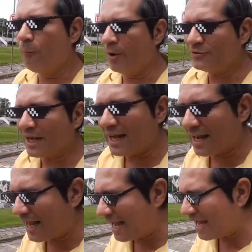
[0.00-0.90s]
O povo está
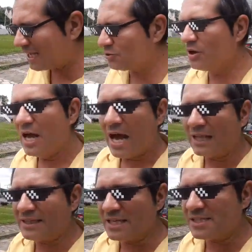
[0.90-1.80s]
calado.
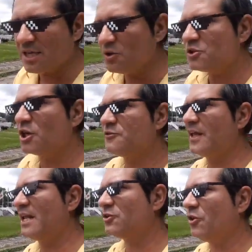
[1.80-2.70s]
Atenção, senhores
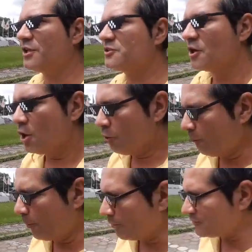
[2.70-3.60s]
vereadores.
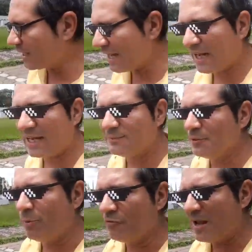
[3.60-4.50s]
O povo está calado,
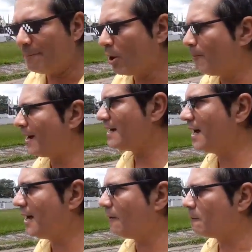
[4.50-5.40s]
mas o povo não é bobo
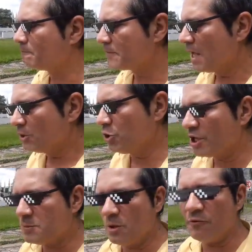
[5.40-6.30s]
mais não.
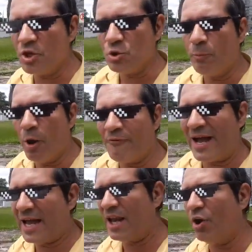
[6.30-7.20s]
2020 o povo
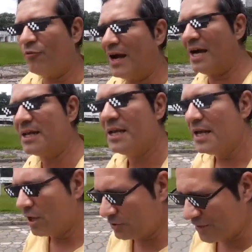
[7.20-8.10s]
vai renovar.
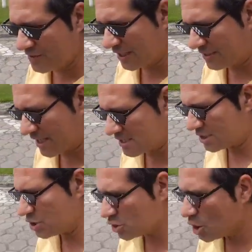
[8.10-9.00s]
Eu tenho
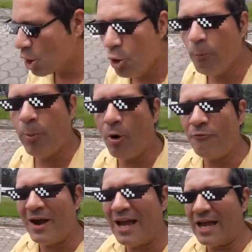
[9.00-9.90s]
certeza disso. O
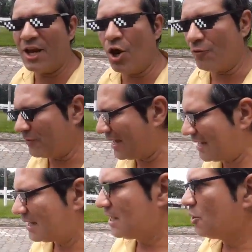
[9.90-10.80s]
povo vai
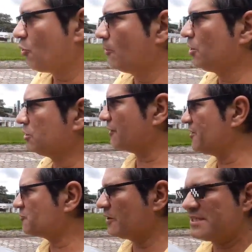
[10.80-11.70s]
renovar, como da
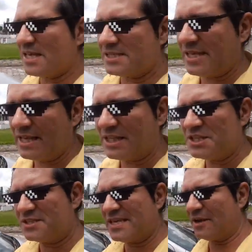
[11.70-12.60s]
outra vez foi
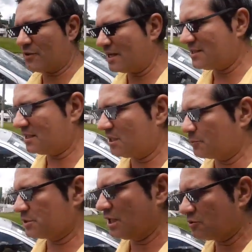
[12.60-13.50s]
60 e disseram que era
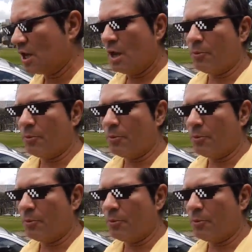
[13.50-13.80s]
70%,